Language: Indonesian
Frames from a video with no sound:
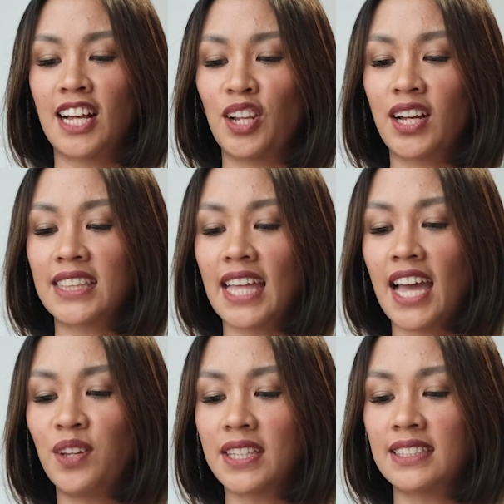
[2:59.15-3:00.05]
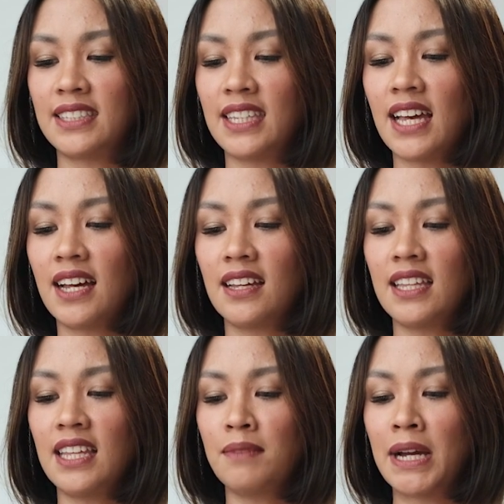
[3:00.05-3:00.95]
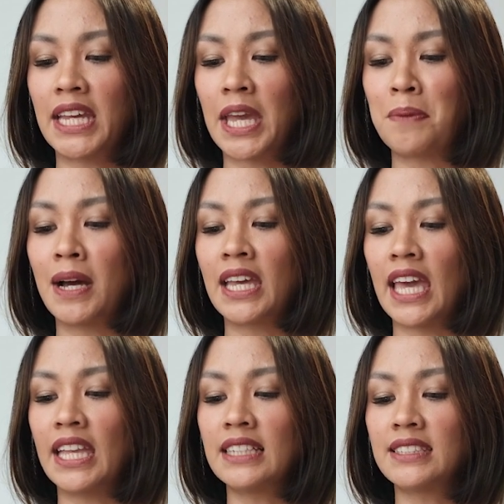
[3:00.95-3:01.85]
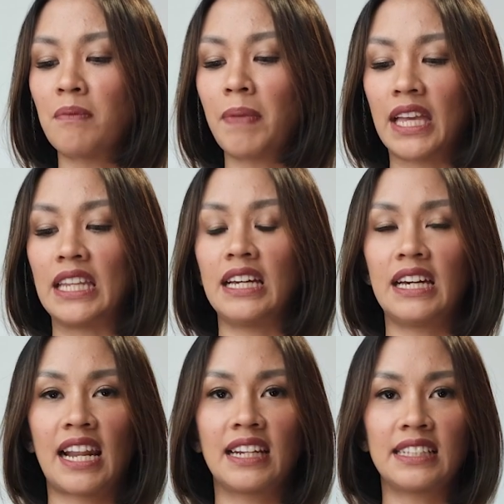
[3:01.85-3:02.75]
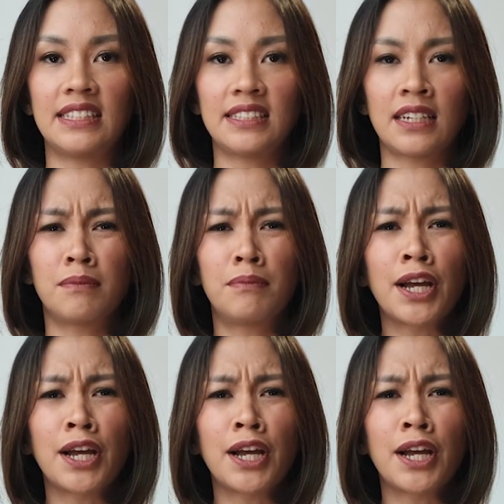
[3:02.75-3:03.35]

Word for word: Kalau kata Ayu Taskia, ini menggeh-menggehnya sampai kedengeran kenceng.